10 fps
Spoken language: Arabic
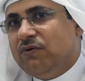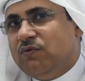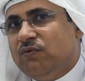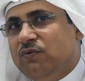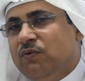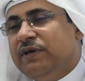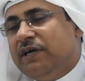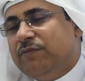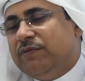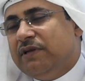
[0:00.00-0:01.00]

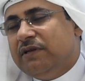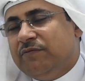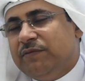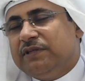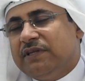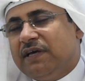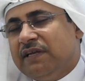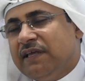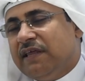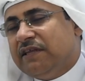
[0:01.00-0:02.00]
ويحمل المنطقة
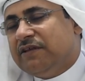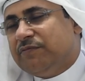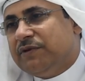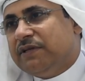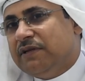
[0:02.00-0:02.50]
الكثير من